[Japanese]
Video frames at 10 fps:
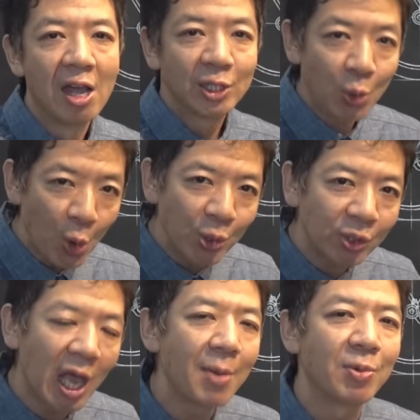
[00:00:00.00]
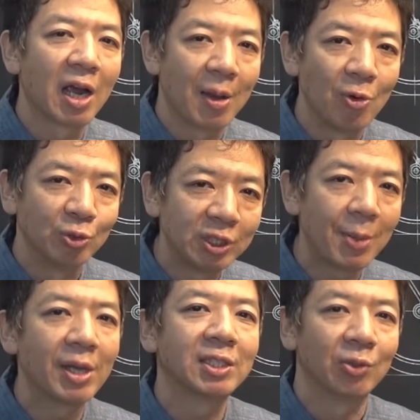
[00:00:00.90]
そういうタイプなんかも売っ
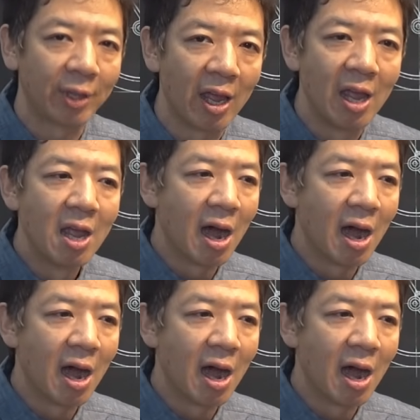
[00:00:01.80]
てますので